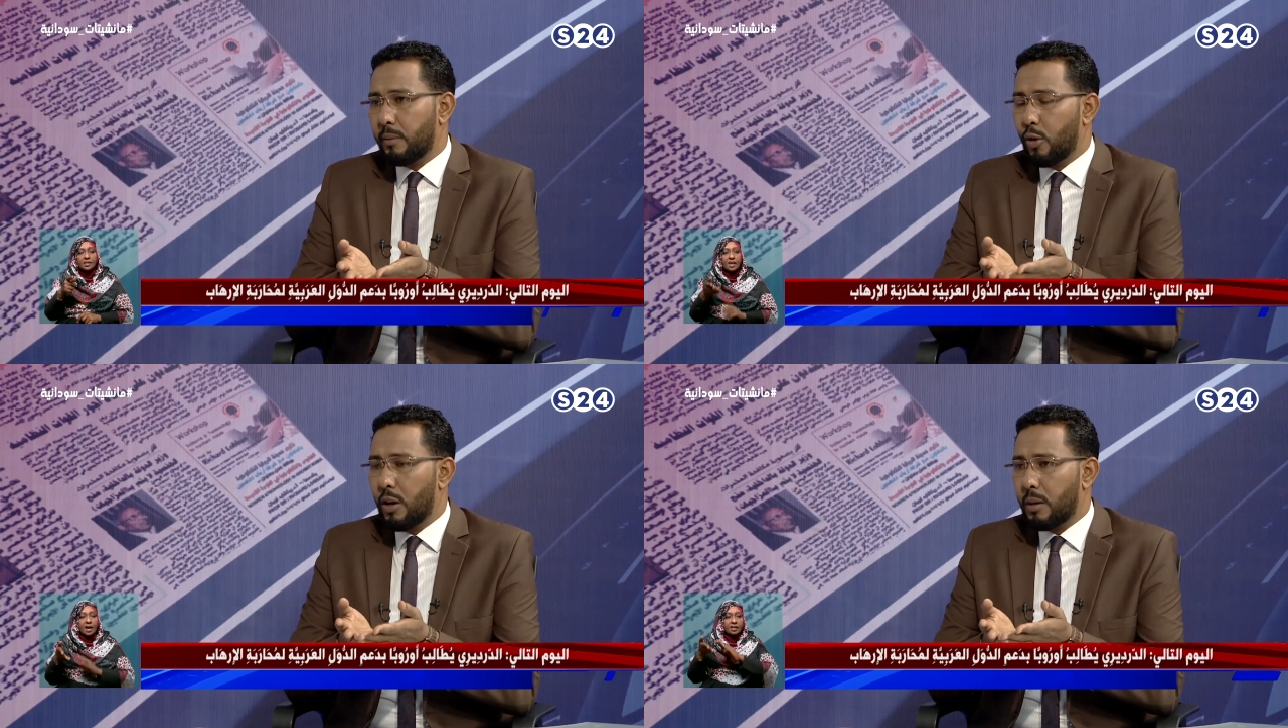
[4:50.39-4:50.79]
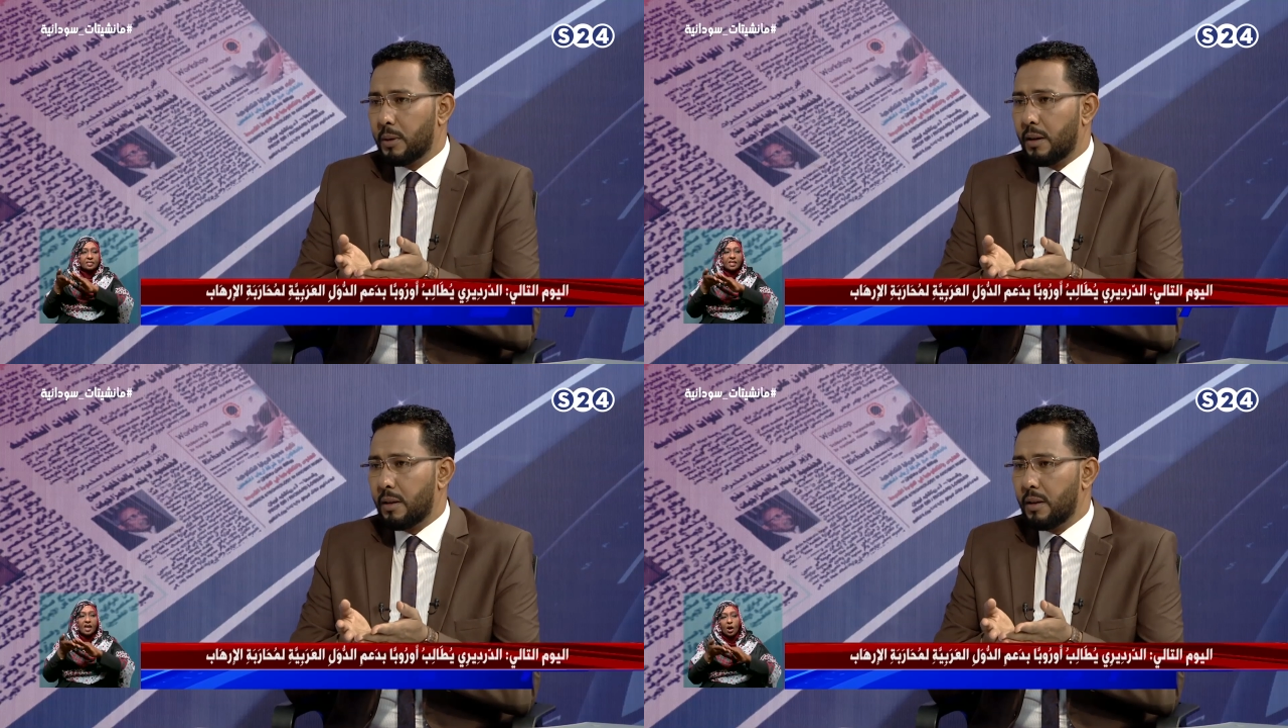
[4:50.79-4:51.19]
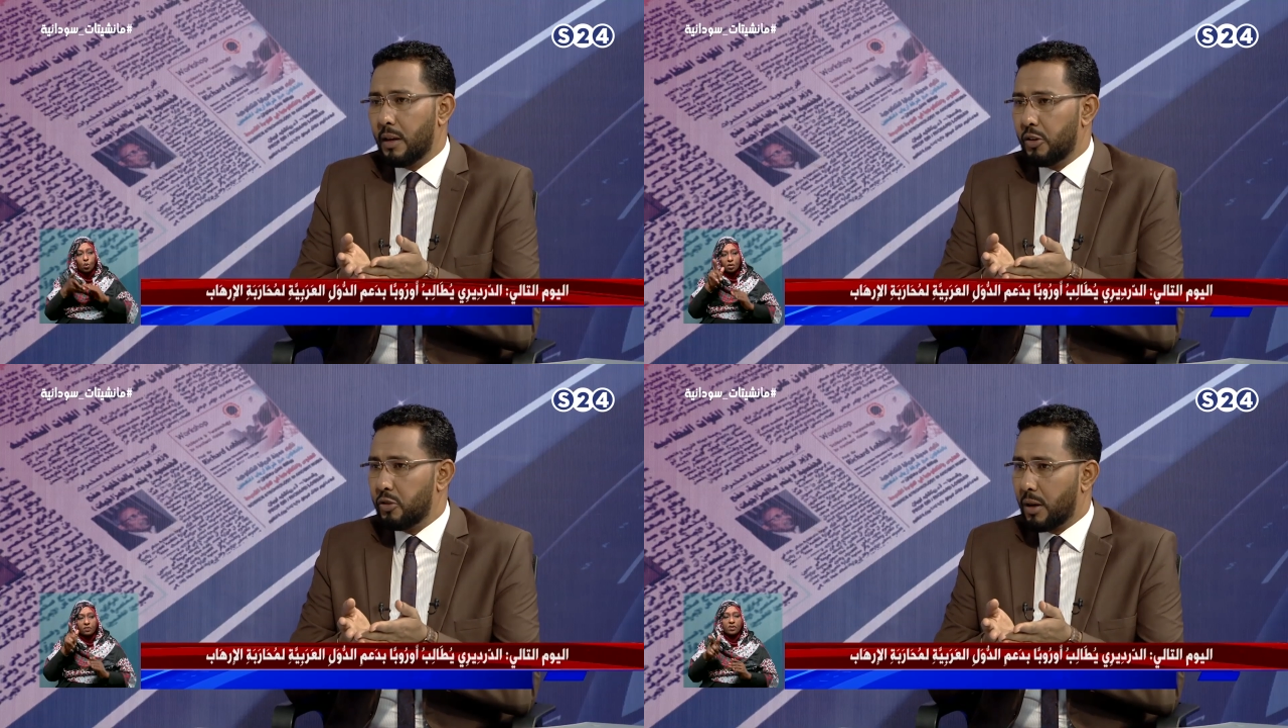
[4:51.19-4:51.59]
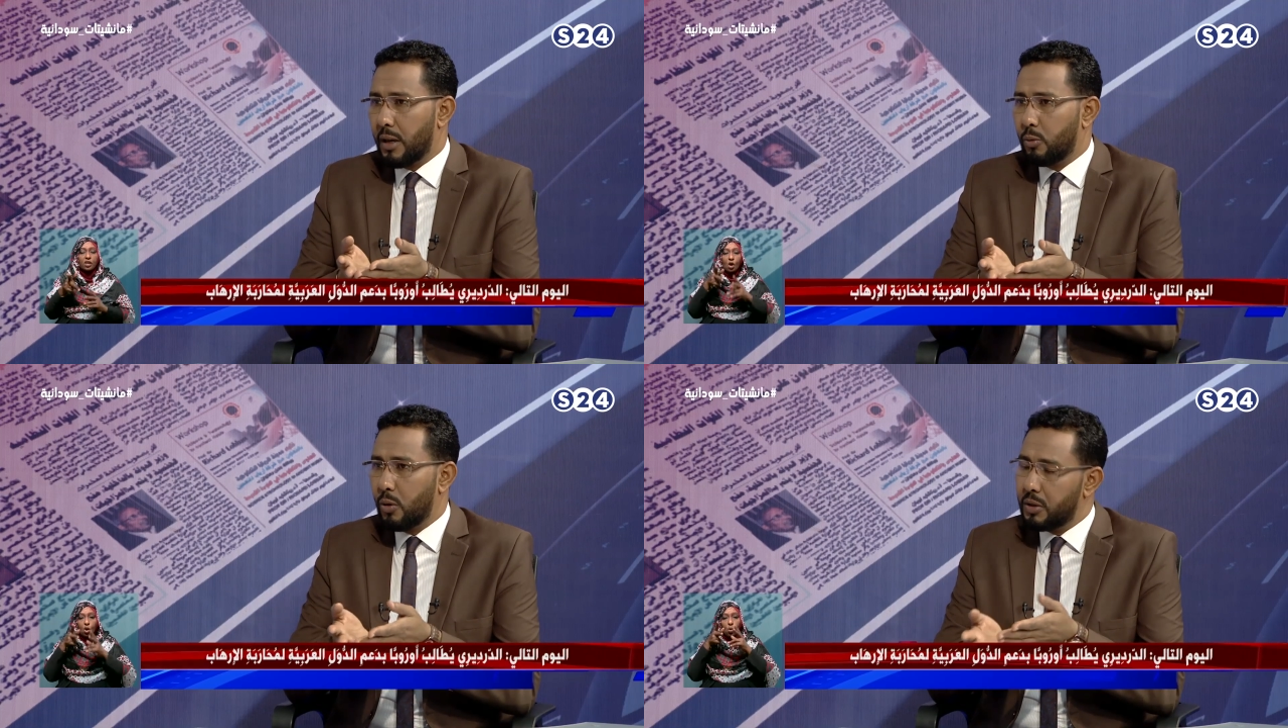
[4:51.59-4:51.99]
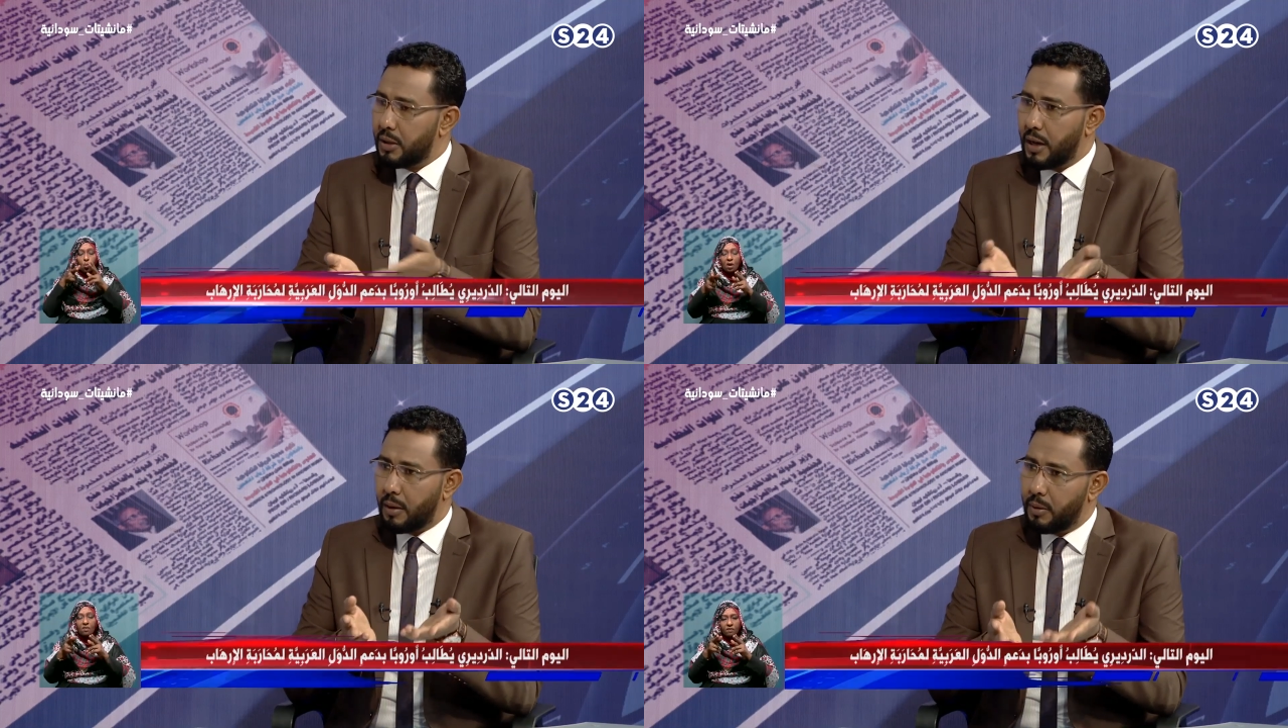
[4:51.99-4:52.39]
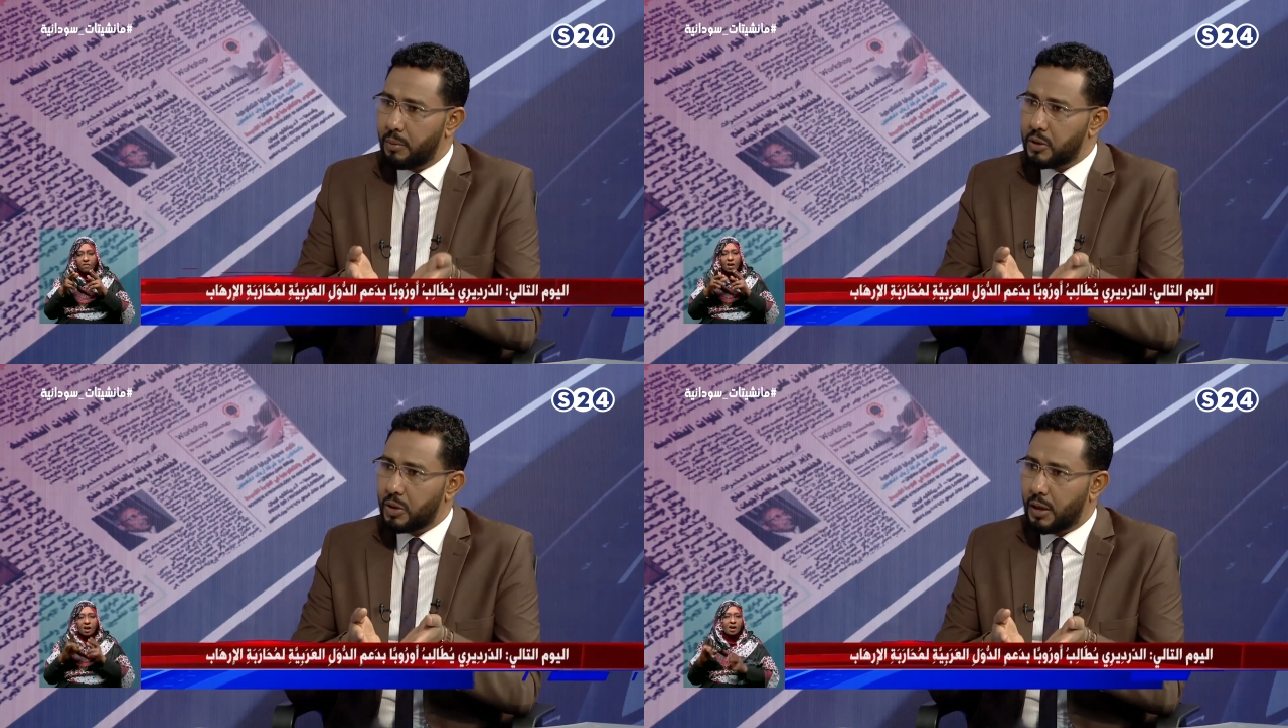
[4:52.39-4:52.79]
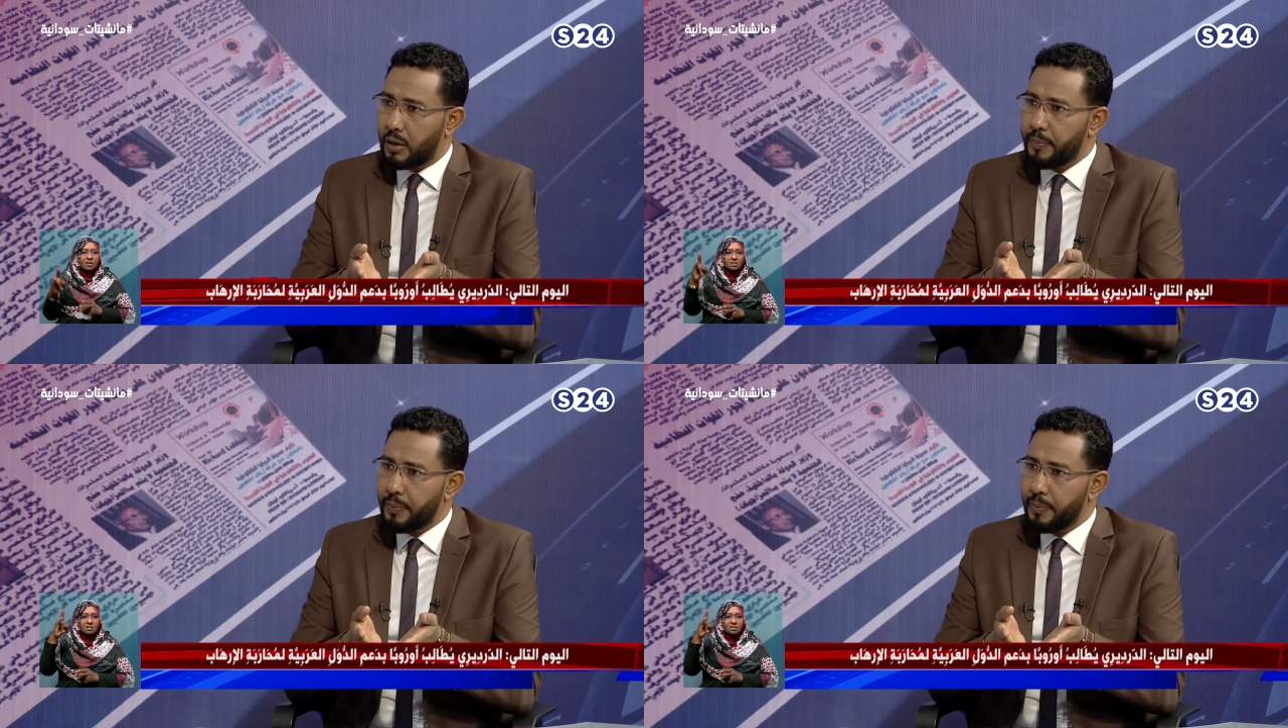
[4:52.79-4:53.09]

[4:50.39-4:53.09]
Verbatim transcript: محاربه هذه الهجرات والاتجار بالبشر